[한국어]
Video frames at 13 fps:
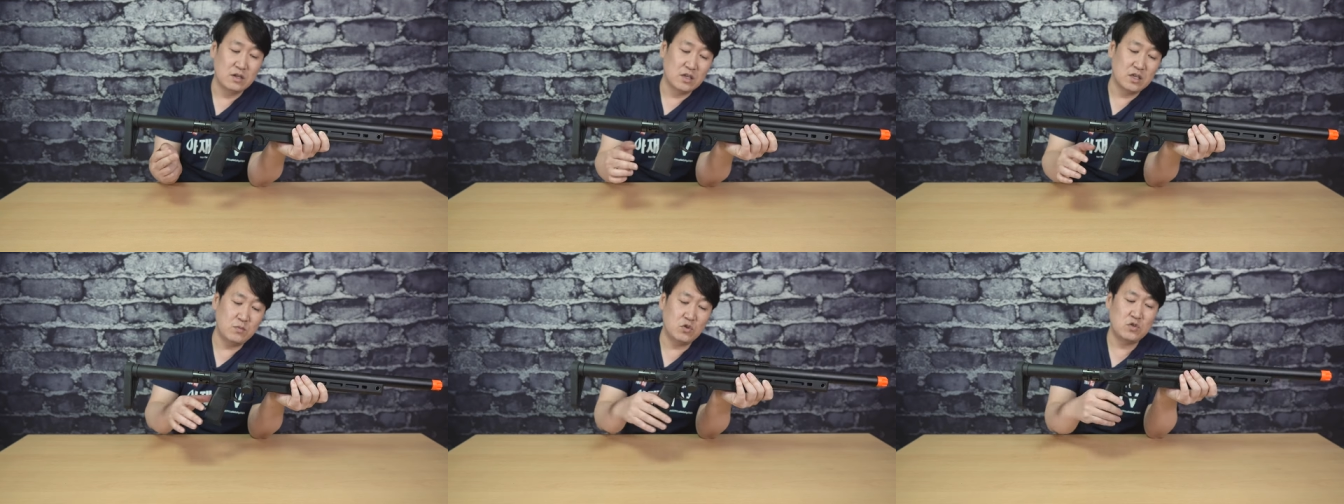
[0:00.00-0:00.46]

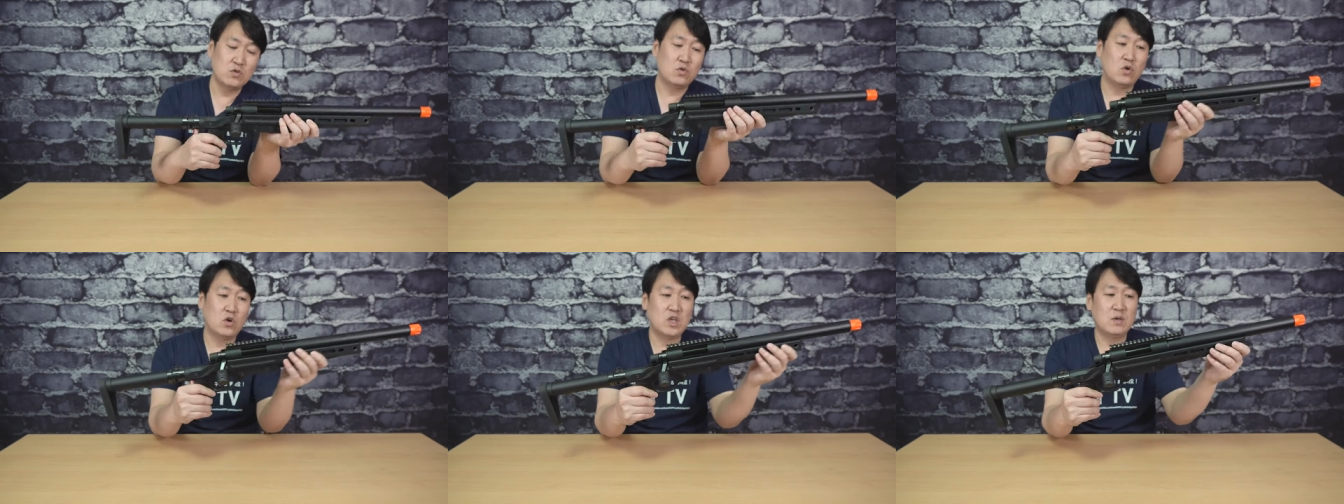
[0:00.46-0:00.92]

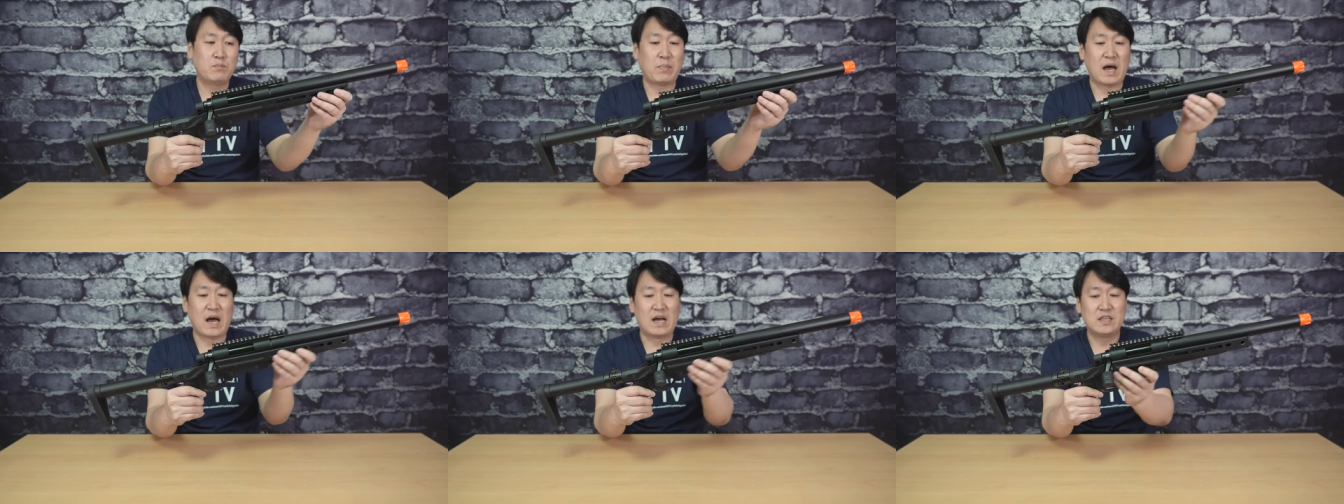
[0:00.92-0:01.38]
기본적으로 이
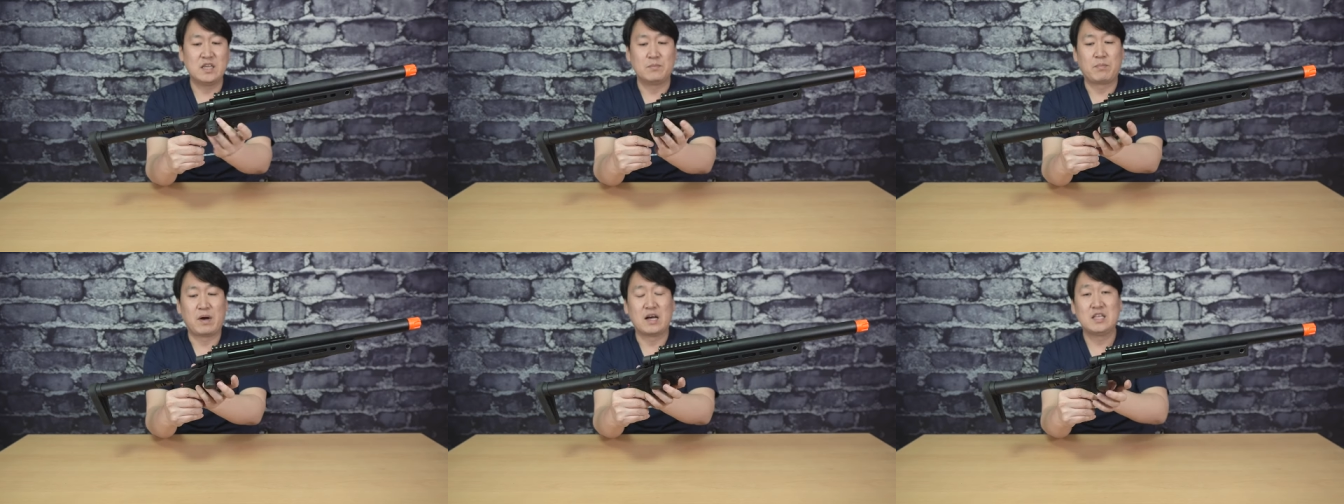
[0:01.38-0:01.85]
바디,
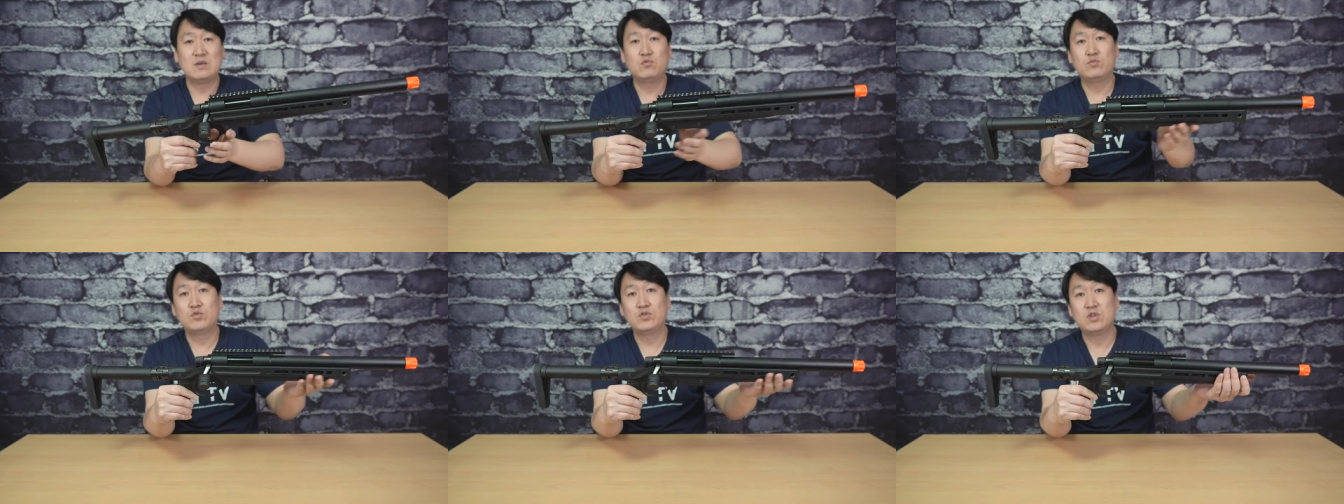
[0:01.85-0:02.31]
바디
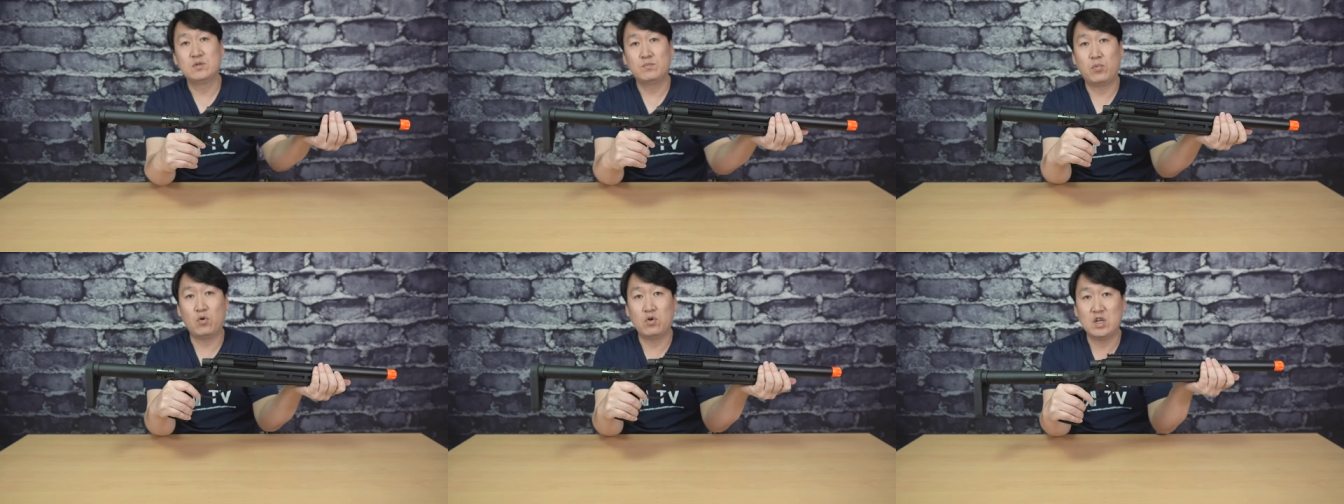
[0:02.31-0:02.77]

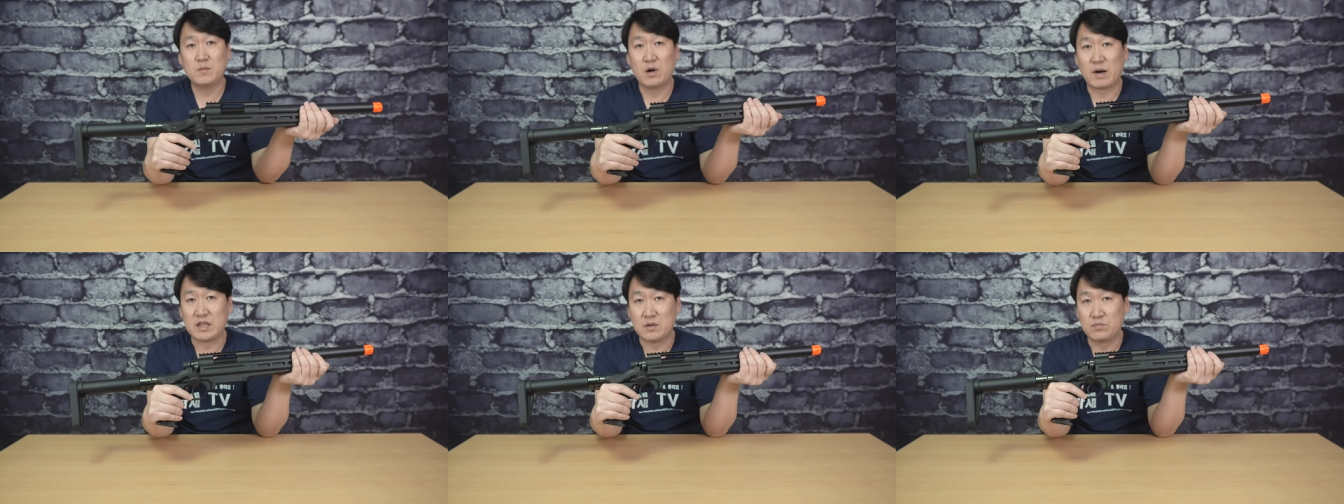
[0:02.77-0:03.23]
부분은
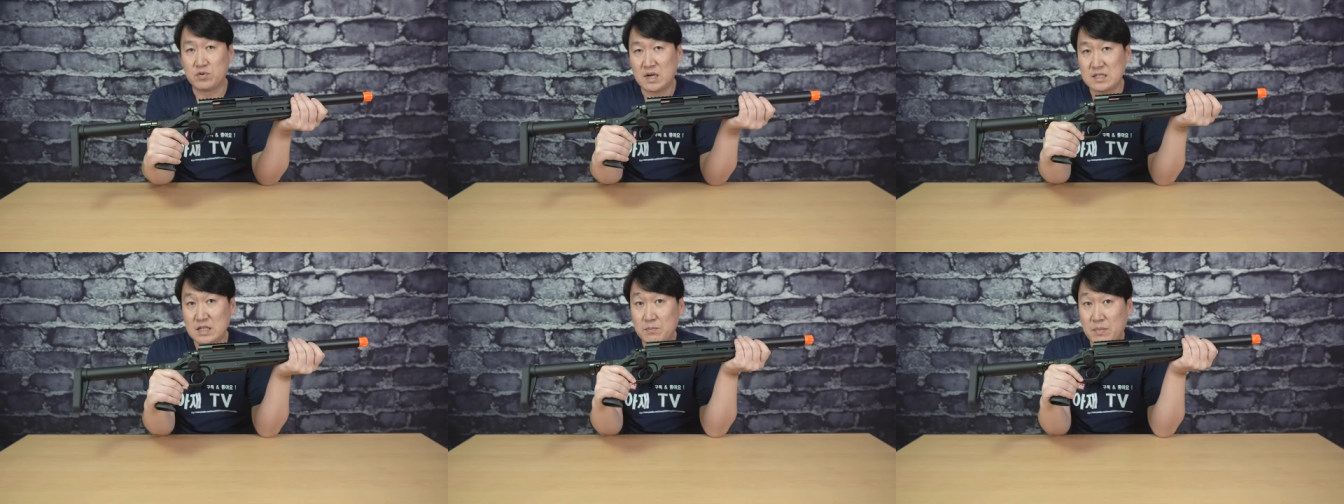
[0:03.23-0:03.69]
폴리머 바디,
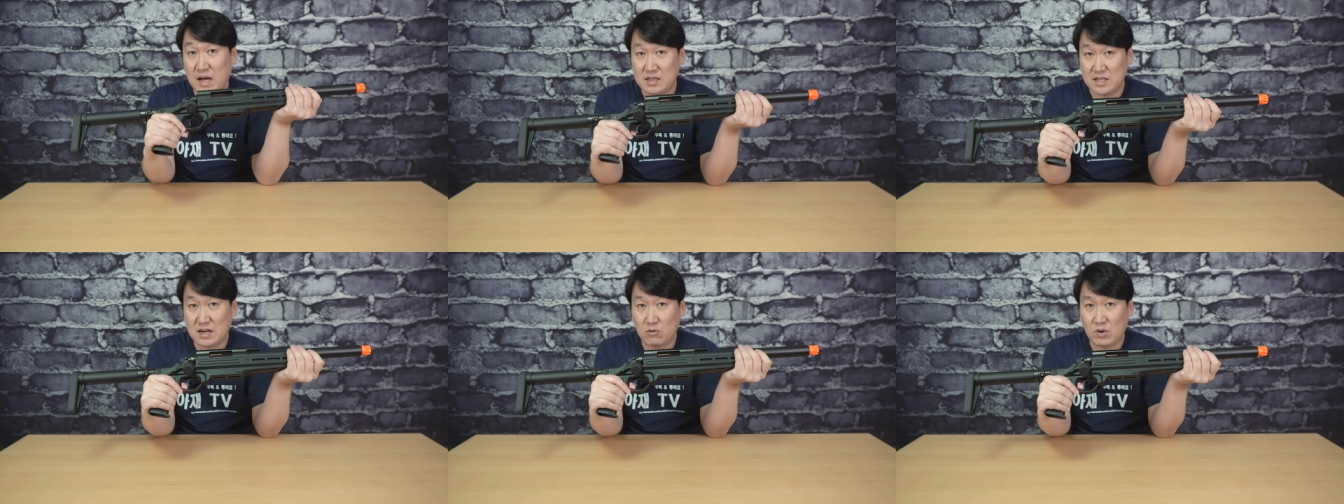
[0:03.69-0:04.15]
플라스틱
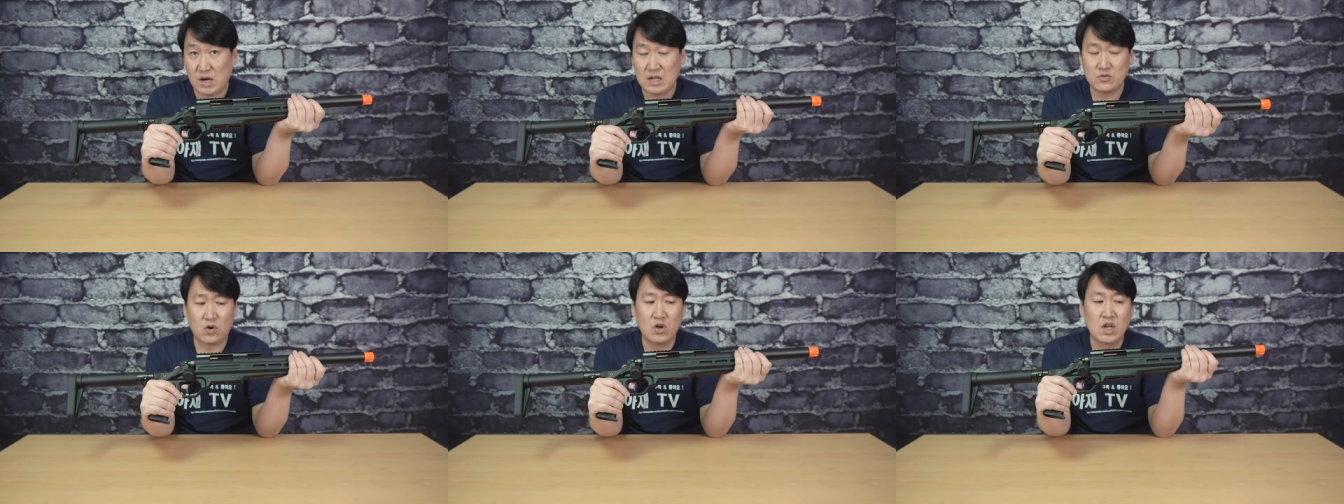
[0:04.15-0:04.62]
바디라고
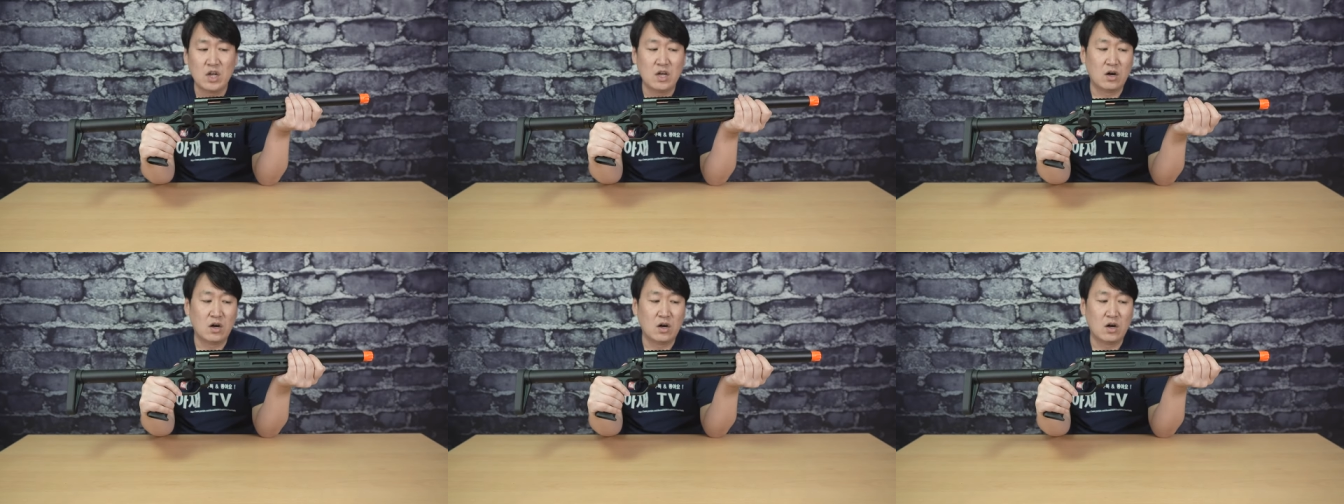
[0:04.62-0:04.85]
하죠.